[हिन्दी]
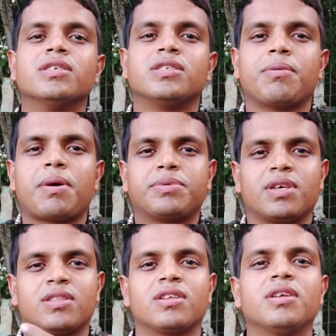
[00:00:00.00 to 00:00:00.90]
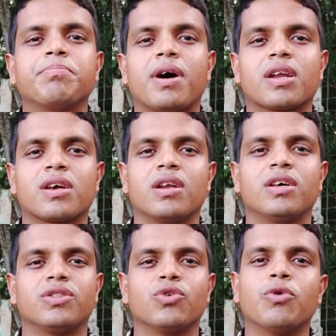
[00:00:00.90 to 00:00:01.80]
जब आप सत्तर दिन पार कर
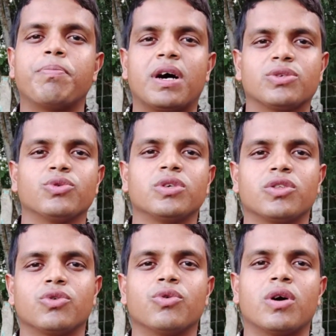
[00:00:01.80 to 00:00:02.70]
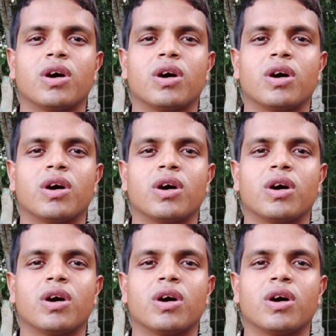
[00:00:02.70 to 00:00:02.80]
लेते हो पास हो जाते हो